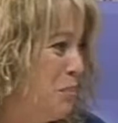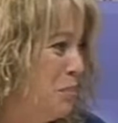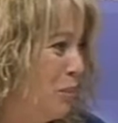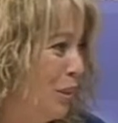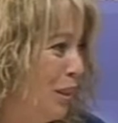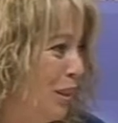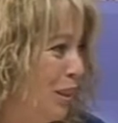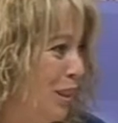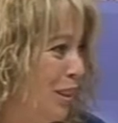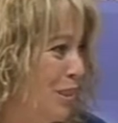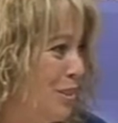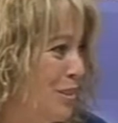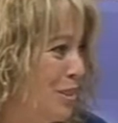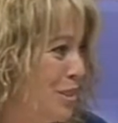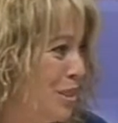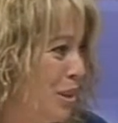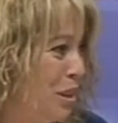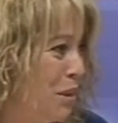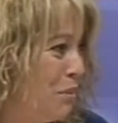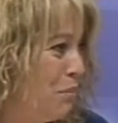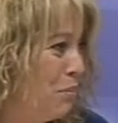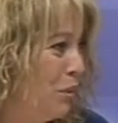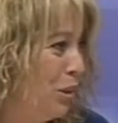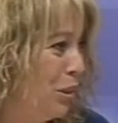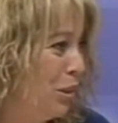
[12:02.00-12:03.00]
por la televisión
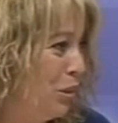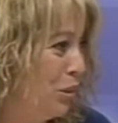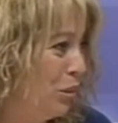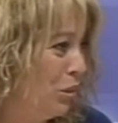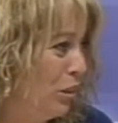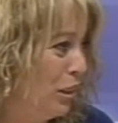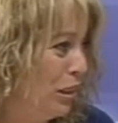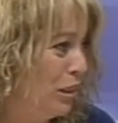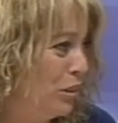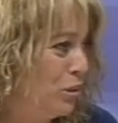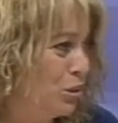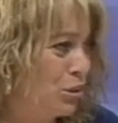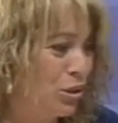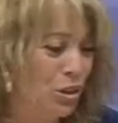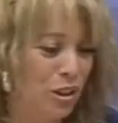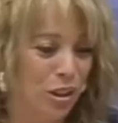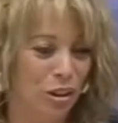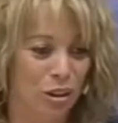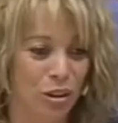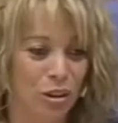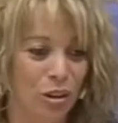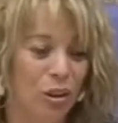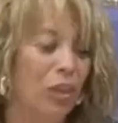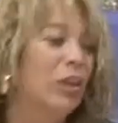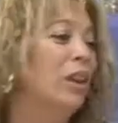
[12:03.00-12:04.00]
española, no se
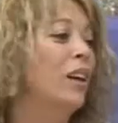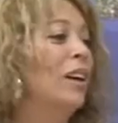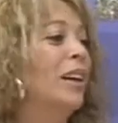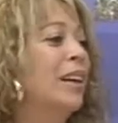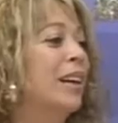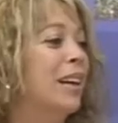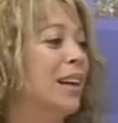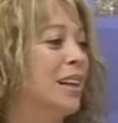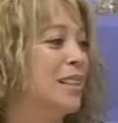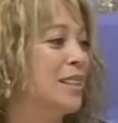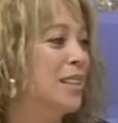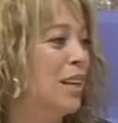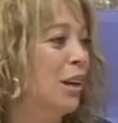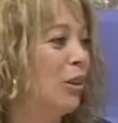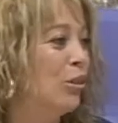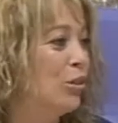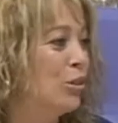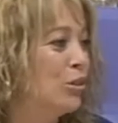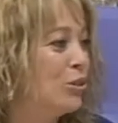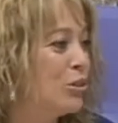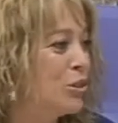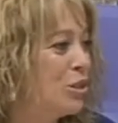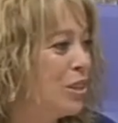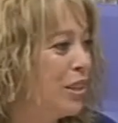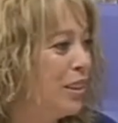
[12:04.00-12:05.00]
dio casi a
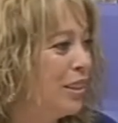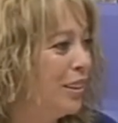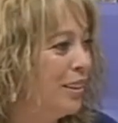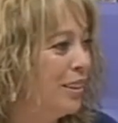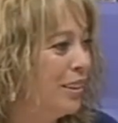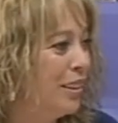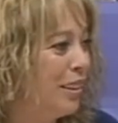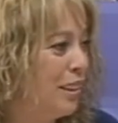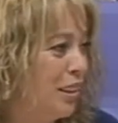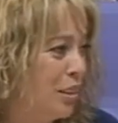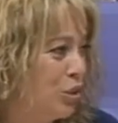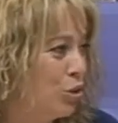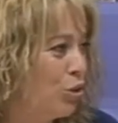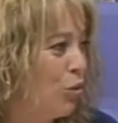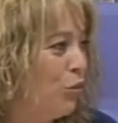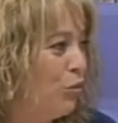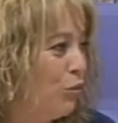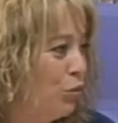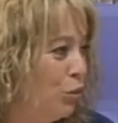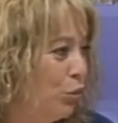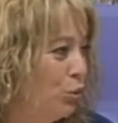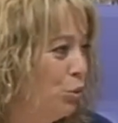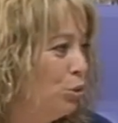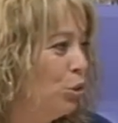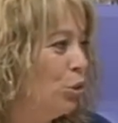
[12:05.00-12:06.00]
conocer, eso es
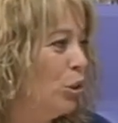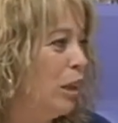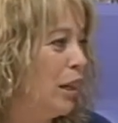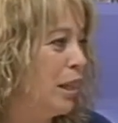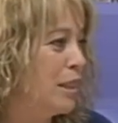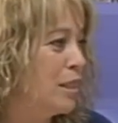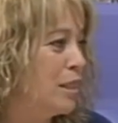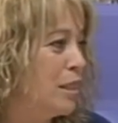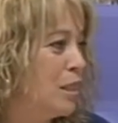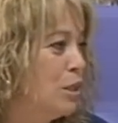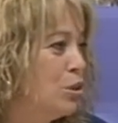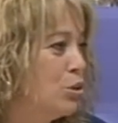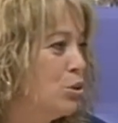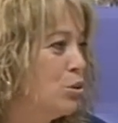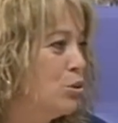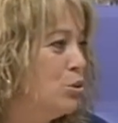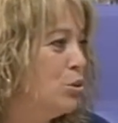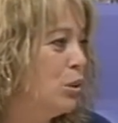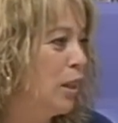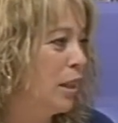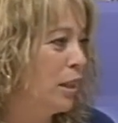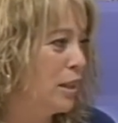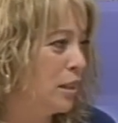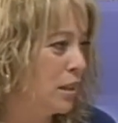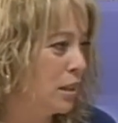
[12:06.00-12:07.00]
fruto de la
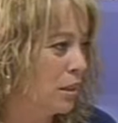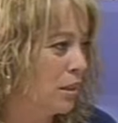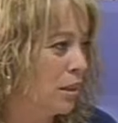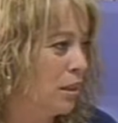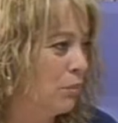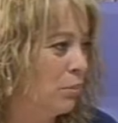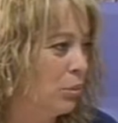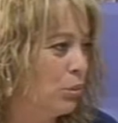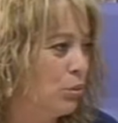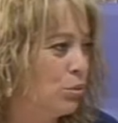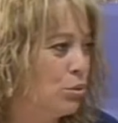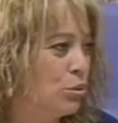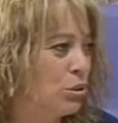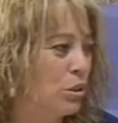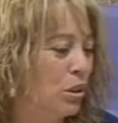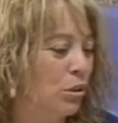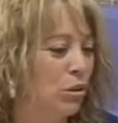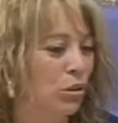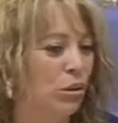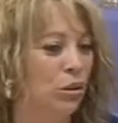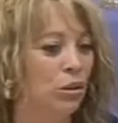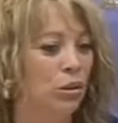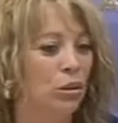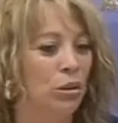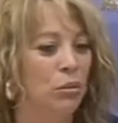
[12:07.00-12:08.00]
censura que se está produciendo
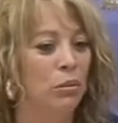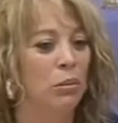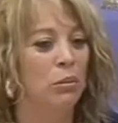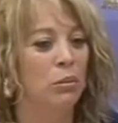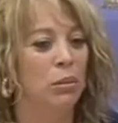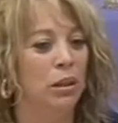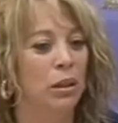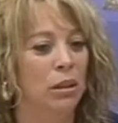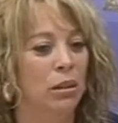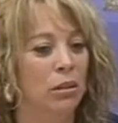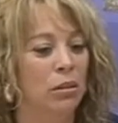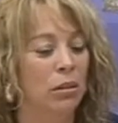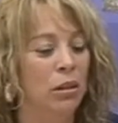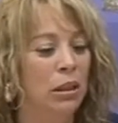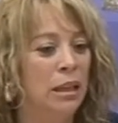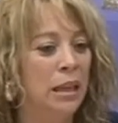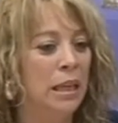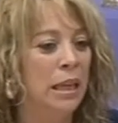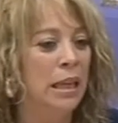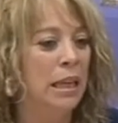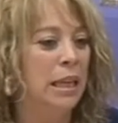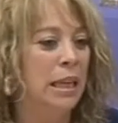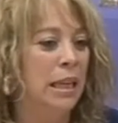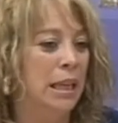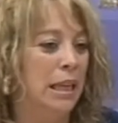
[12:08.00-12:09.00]
en estos momentos
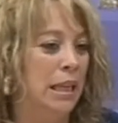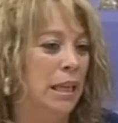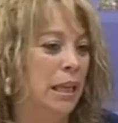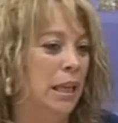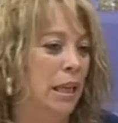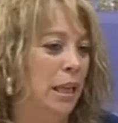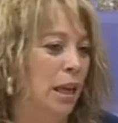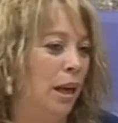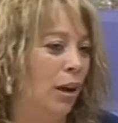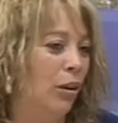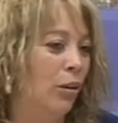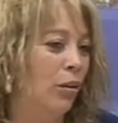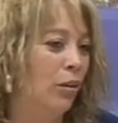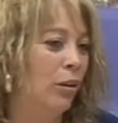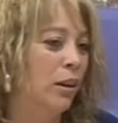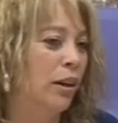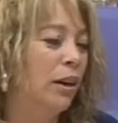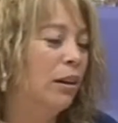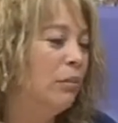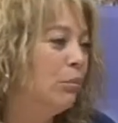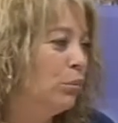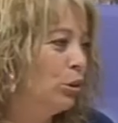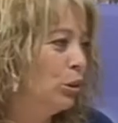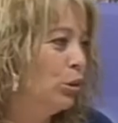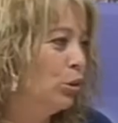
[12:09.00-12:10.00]
y
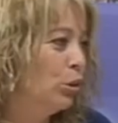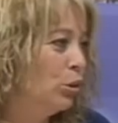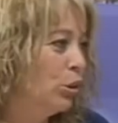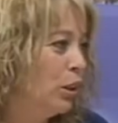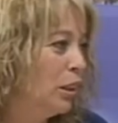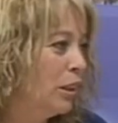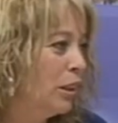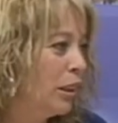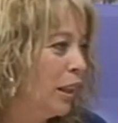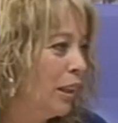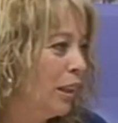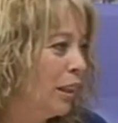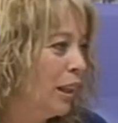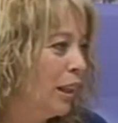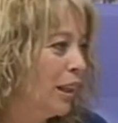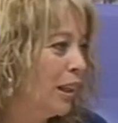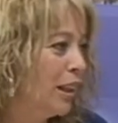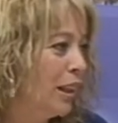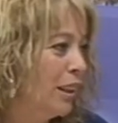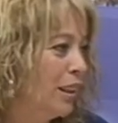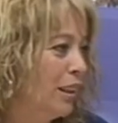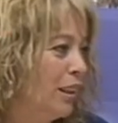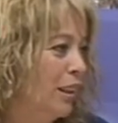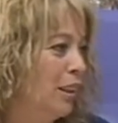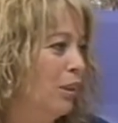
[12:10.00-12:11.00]
ahora pues no es de extrañar
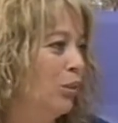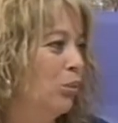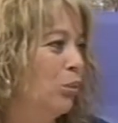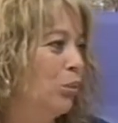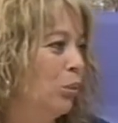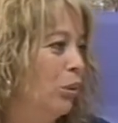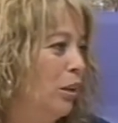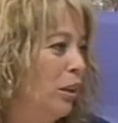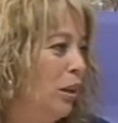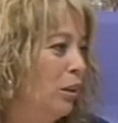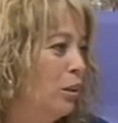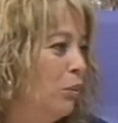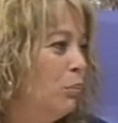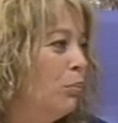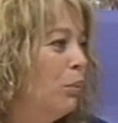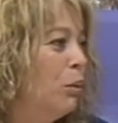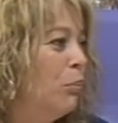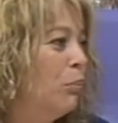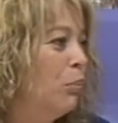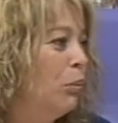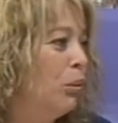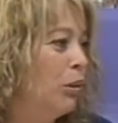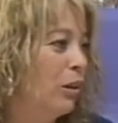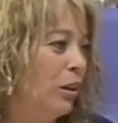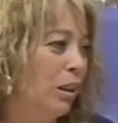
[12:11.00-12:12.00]
que tertulianos pues
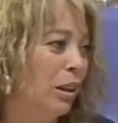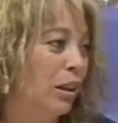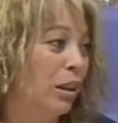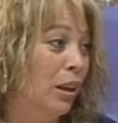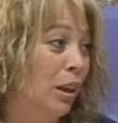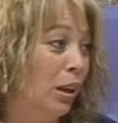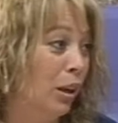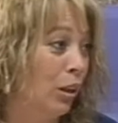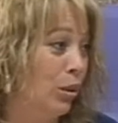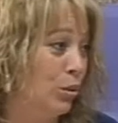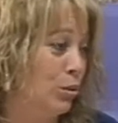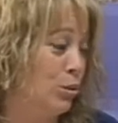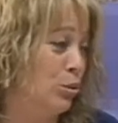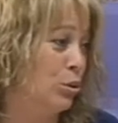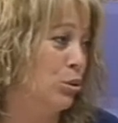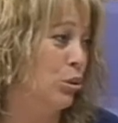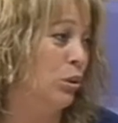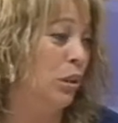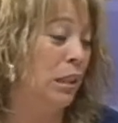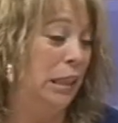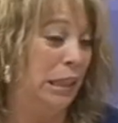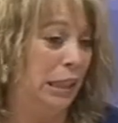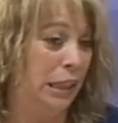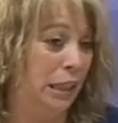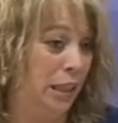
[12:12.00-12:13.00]
pongan incluso
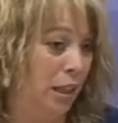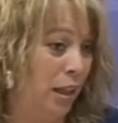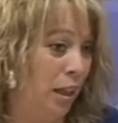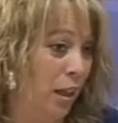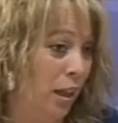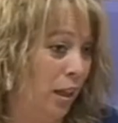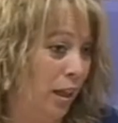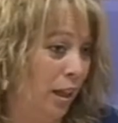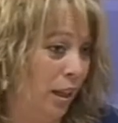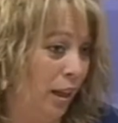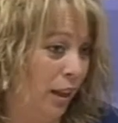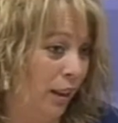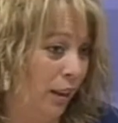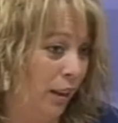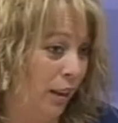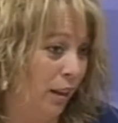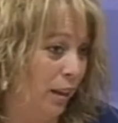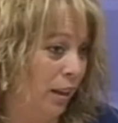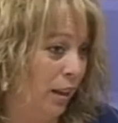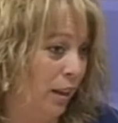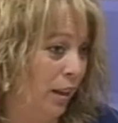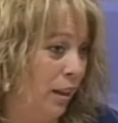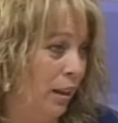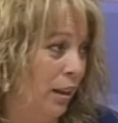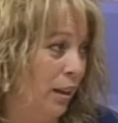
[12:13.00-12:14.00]
y tengan la
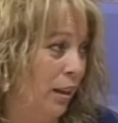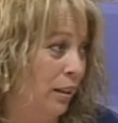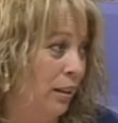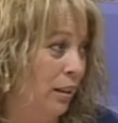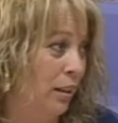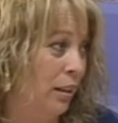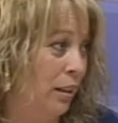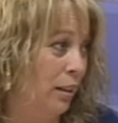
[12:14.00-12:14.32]
descara,